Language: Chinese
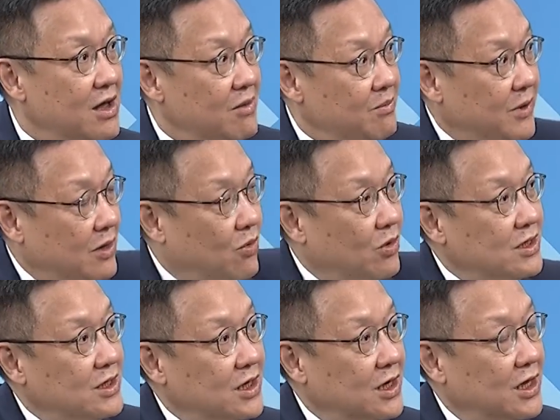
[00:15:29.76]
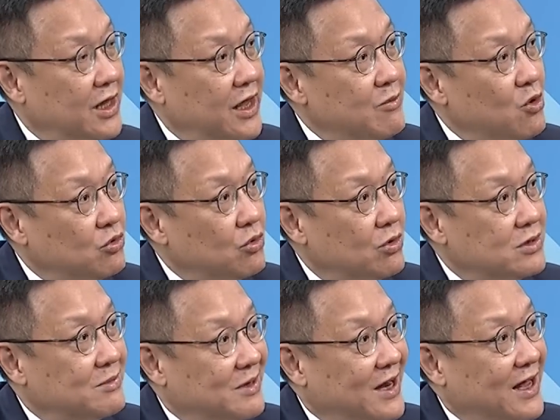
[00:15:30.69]
美国的那个雷蒙多
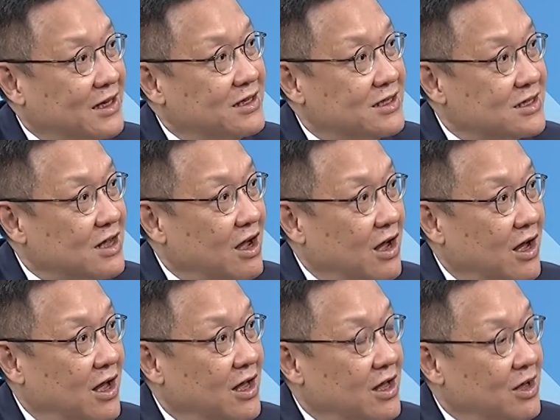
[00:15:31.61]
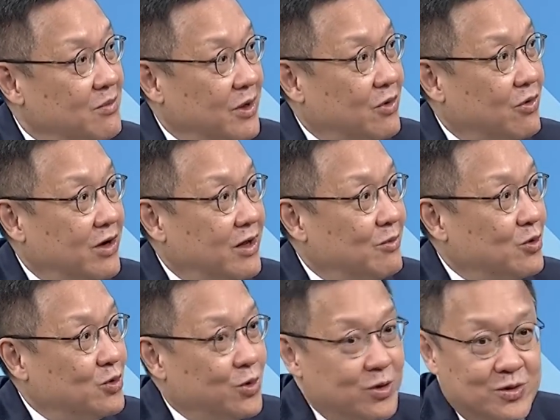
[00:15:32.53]
怎么来的？你知道？美国雷
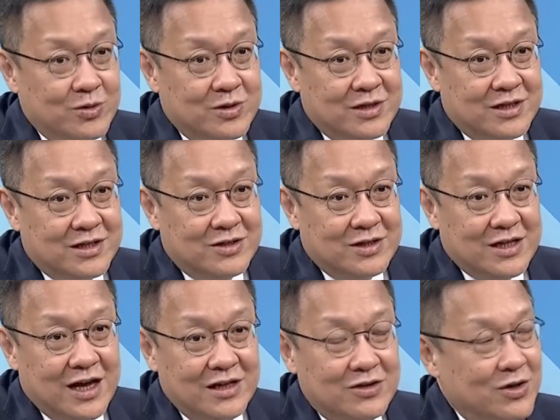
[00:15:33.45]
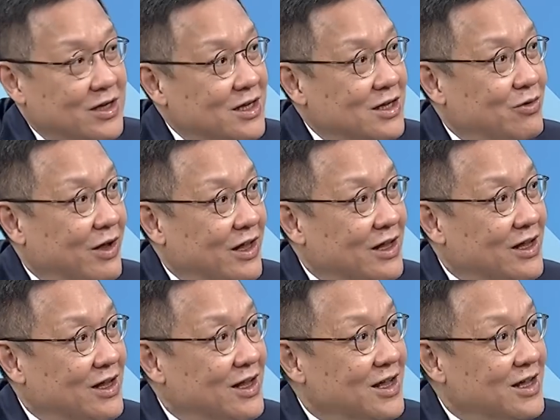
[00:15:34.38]
蒙多就是参选议员，
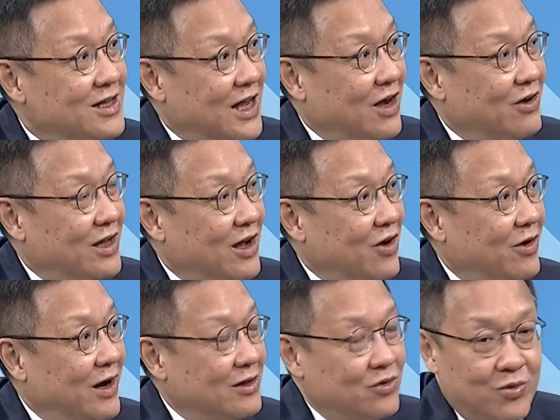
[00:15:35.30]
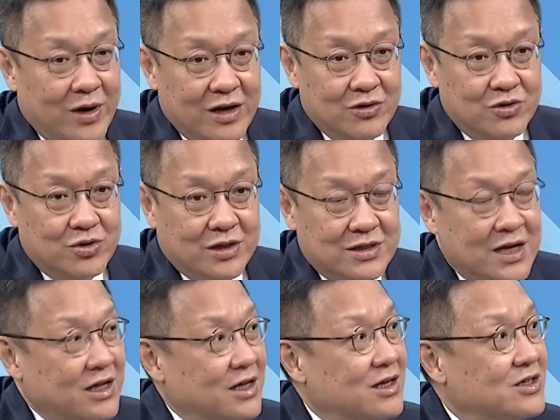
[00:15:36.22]
然后呢，后来突然又选
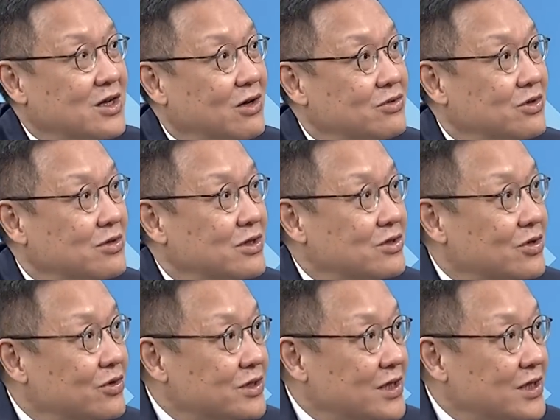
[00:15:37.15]
上一个小州的州